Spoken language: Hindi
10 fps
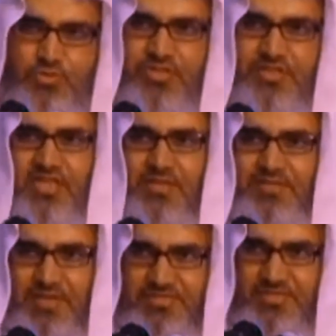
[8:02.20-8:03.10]
खुद इस
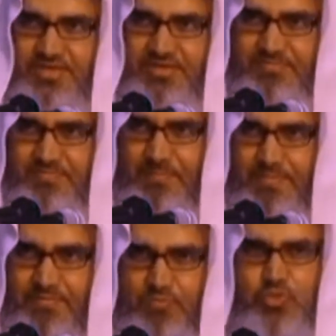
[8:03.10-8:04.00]
दुनिया का हिस्सा है
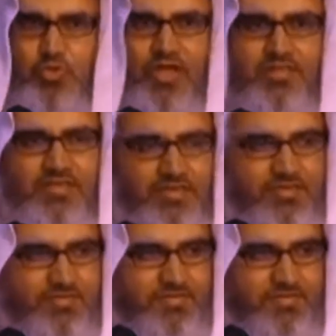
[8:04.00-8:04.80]
और बुनियादी हिस्सा है